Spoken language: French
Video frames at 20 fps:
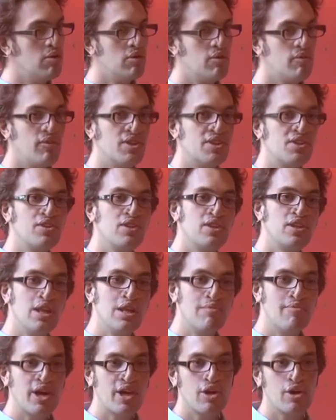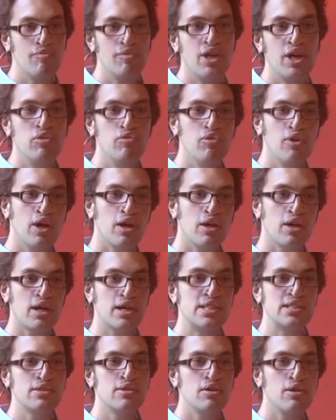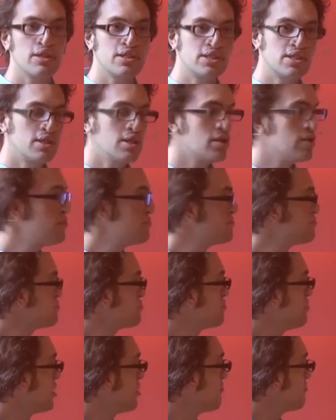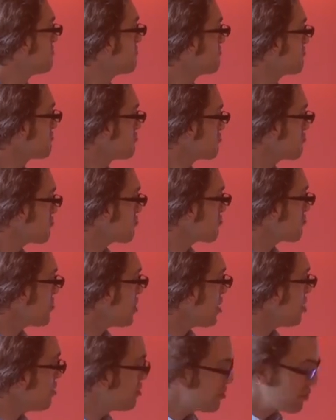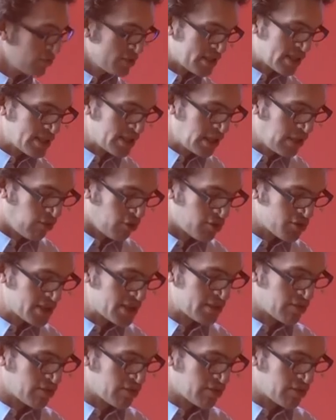faciliter les backups d'annuaires, les restores, etc. Voilà. Donc ça, c'est les projets